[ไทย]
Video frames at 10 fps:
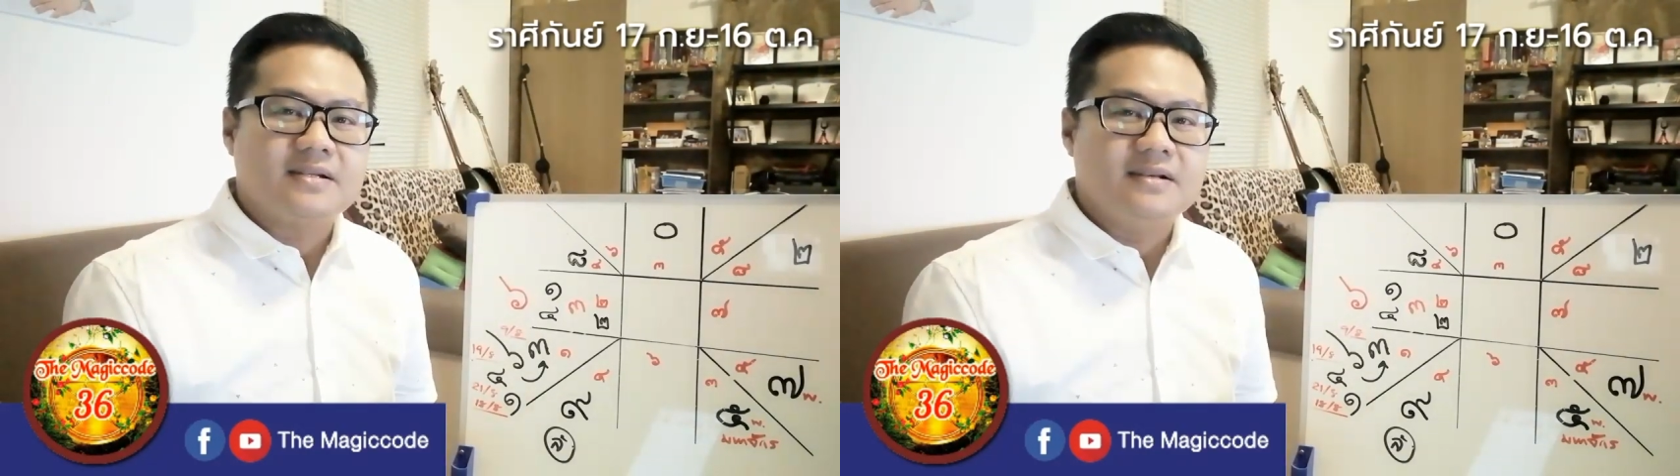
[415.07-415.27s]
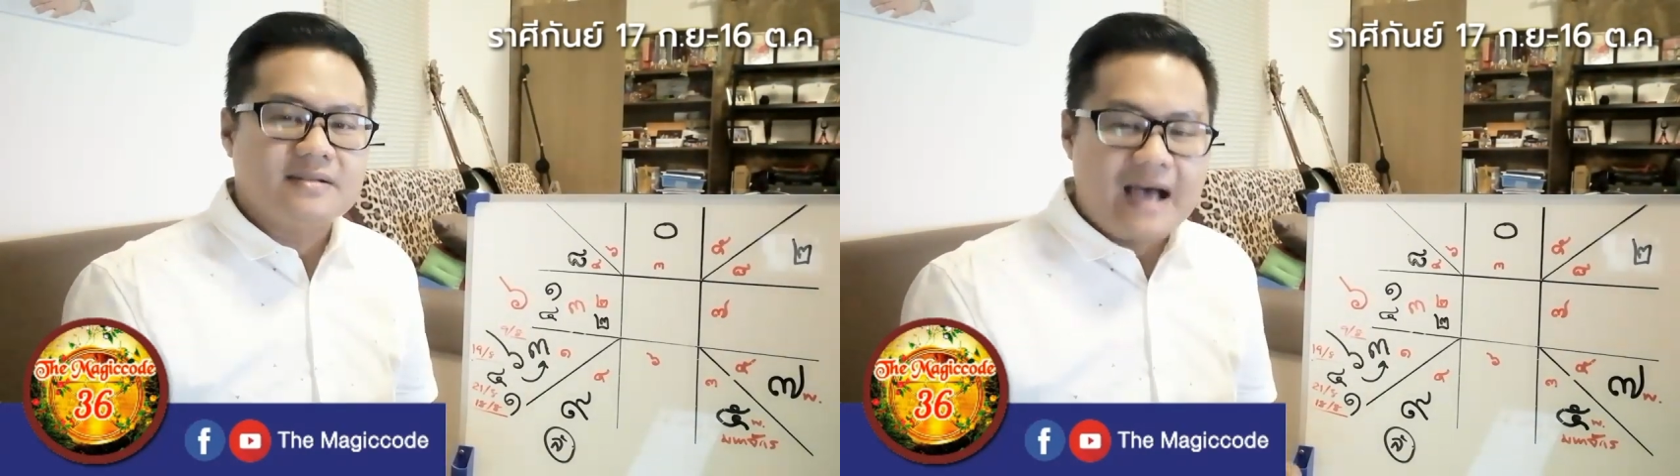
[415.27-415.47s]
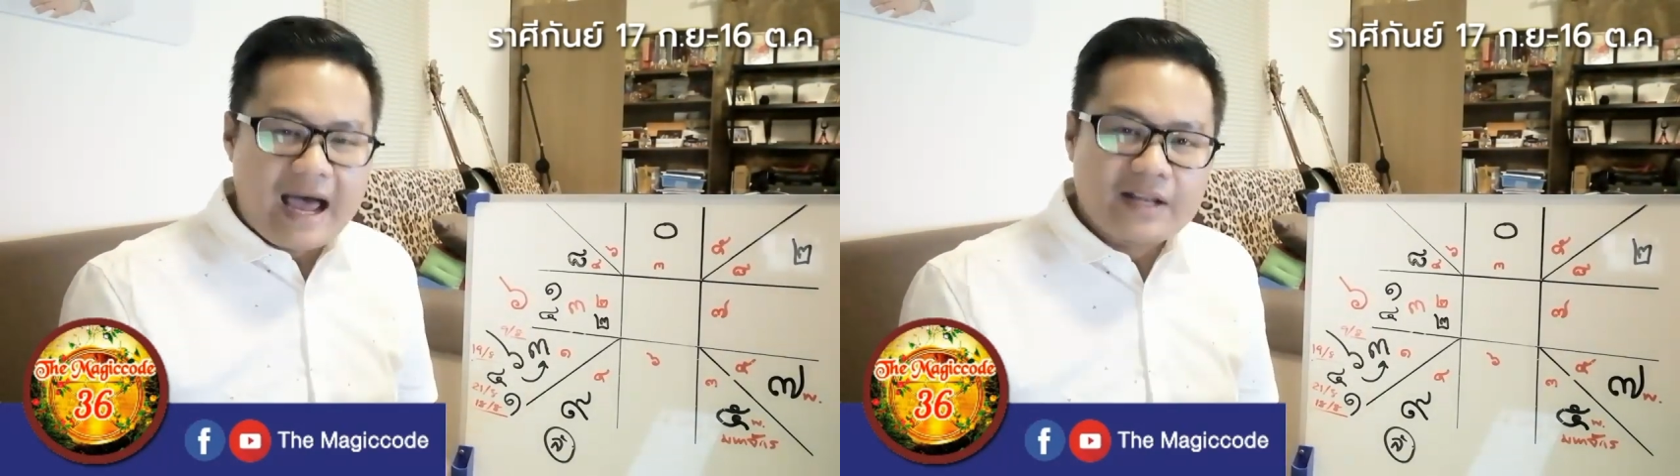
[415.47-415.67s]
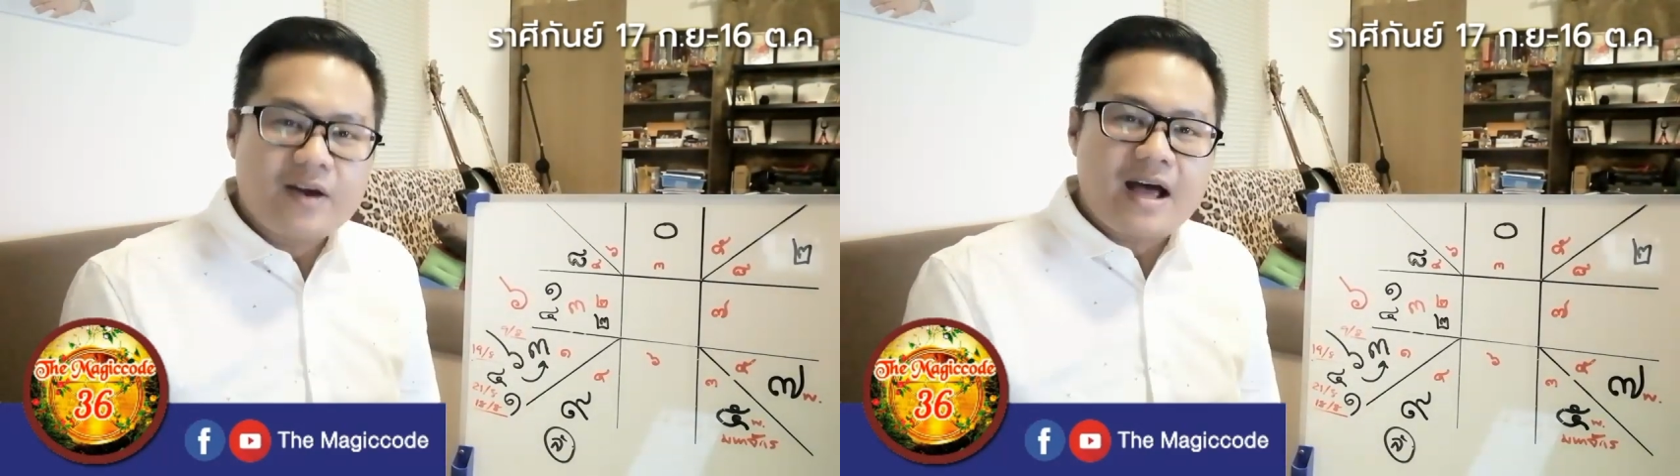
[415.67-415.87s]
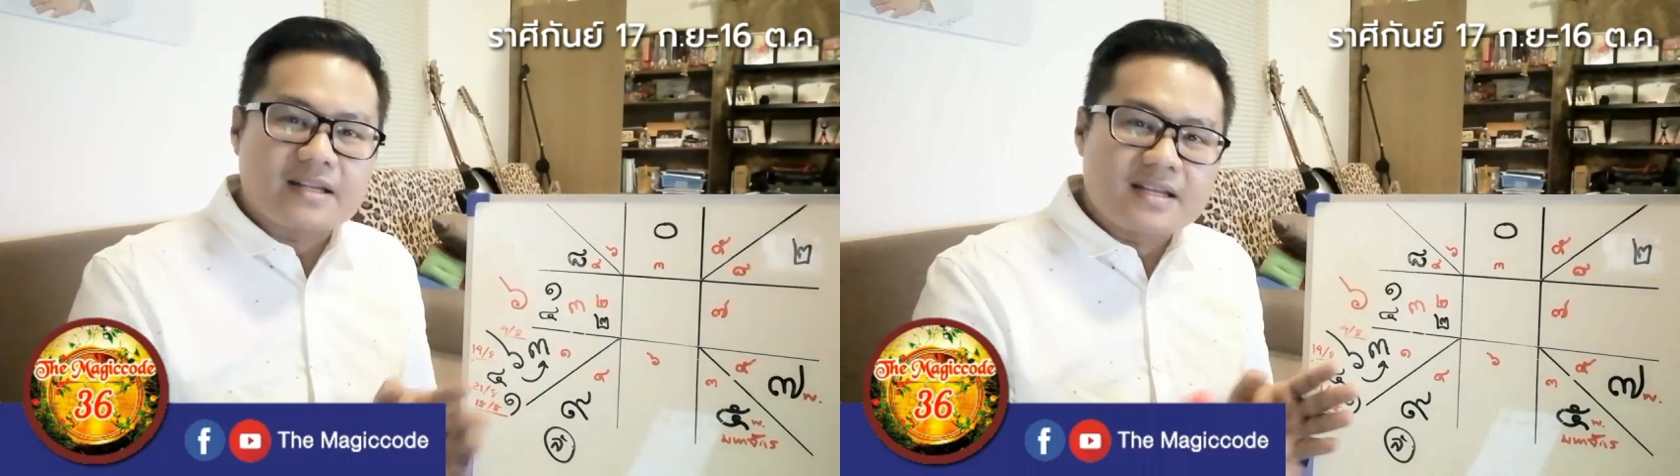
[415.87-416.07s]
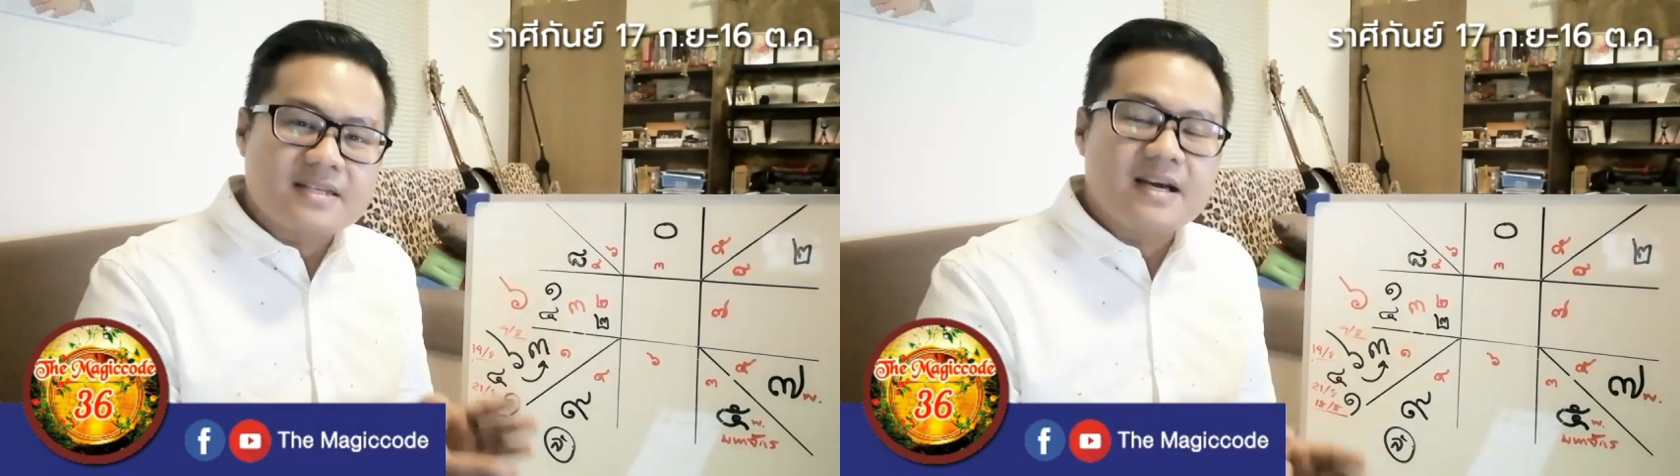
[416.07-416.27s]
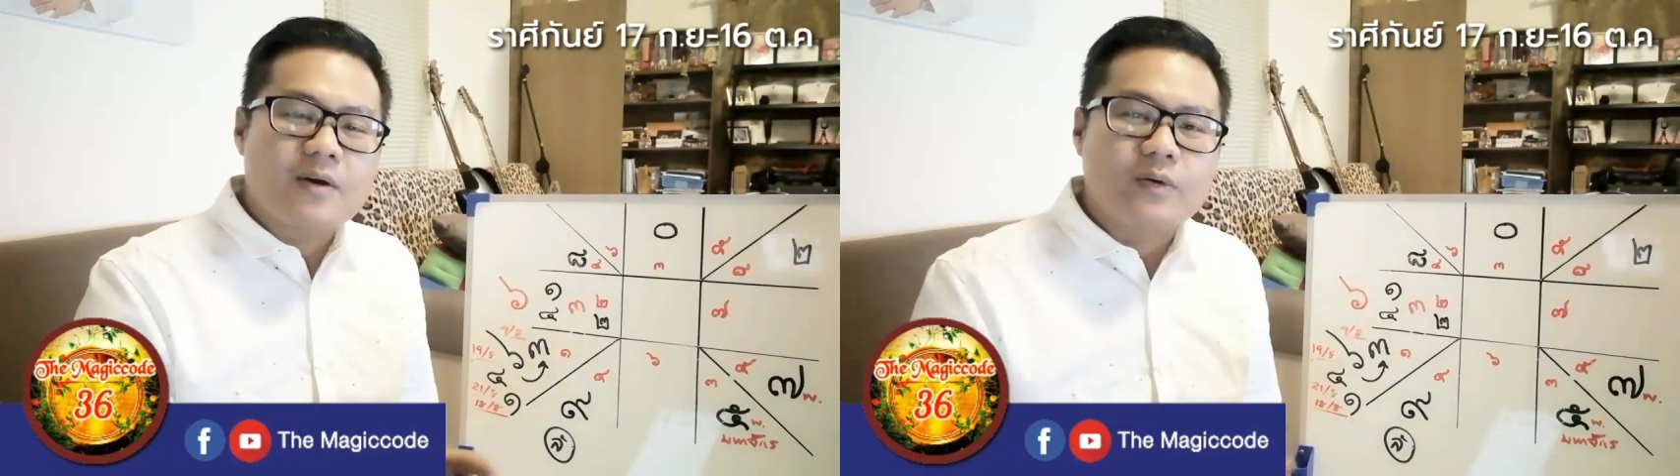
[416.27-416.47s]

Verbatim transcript: สื่อสาร ก็อาจจะเจอ